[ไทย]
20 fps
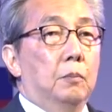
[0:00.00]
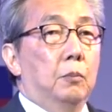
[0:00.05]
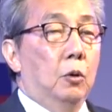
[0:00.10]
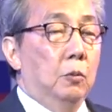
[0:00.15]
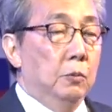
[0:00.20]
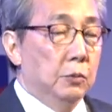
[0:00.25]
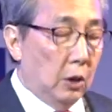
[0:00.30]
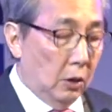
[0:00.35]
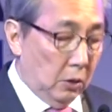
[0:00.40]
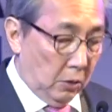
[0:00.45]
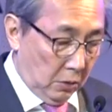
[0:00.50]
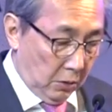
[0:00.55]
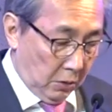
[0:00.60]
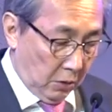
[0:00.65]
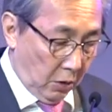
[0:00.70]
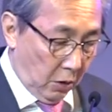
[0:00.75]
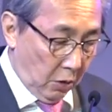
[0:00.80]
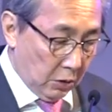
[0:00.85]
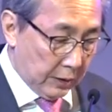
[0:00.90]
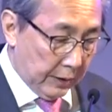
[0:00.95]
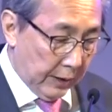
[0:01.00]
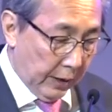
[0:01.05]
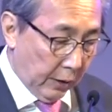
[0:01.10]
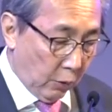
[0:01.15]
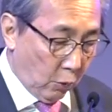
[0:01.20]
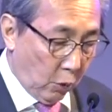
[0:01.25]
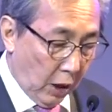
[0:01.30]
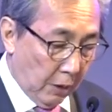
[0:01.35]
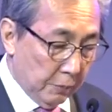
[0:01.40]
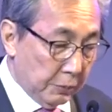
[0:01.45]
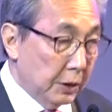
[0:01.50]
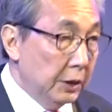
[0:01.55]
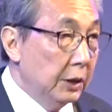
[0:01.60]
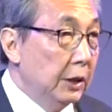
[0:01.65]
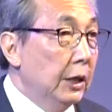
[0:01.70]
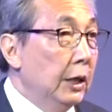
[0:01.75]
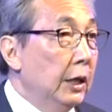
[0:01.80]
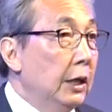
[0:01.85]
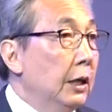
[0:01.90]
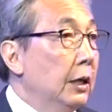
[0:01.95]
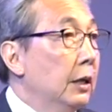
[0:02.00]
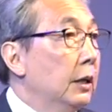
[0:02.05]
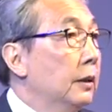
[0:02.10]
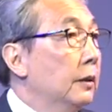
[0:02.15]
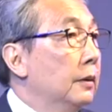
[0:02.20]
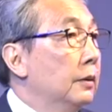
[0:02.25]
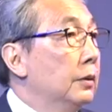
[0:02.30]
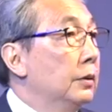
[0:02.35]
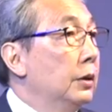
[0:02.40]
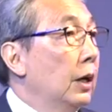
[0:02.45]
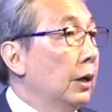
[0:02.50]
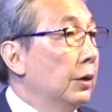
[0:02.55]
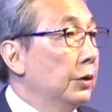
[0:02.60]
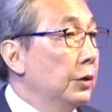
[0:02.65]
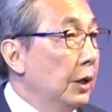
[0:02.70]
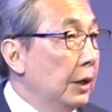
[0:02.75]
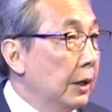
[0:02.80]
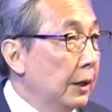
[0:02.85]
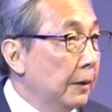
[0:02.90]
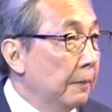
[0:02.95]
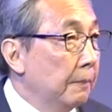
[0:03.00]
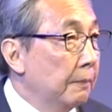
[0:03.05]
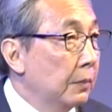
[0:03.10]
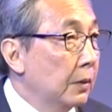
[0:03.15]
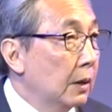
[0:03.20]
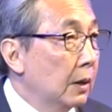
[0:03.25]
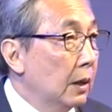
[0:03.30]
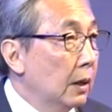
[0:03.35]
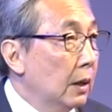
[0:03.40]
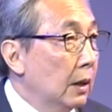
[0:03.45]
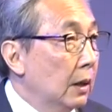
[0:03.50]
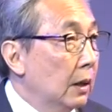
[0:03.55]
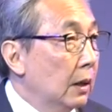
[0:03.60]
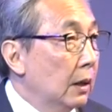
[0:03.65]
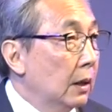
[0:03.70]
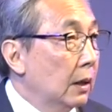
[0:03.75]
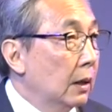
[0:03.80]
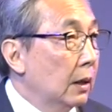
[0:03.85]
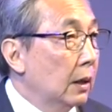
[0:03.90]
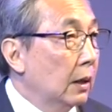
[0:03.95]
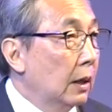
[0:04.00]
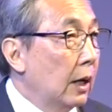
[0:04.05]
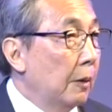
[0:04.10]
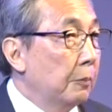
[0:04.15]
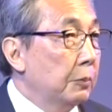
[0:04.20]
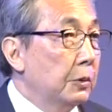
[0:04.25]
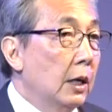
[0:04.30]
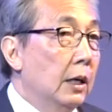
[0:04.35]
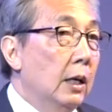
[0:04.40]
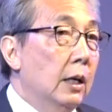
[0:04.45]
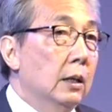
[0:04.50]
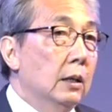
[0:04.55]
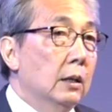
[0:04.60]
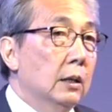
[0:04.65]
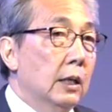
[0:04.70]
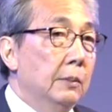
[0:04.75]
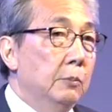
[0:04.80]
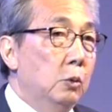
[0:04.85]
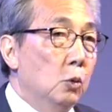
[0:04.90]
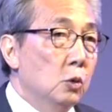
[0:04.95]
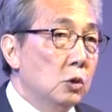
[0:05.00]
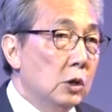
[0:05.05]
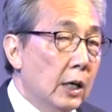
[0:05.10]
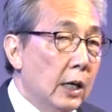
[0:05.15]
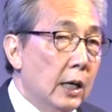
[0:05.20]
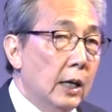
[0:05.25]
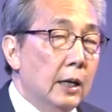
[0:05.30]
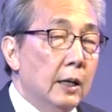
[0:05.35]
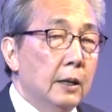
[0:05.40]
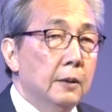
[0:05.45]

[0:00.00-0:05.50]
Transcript: ผมต้องขอแสดงความยินดีอย่างยิ่งกับทางกัมพูชา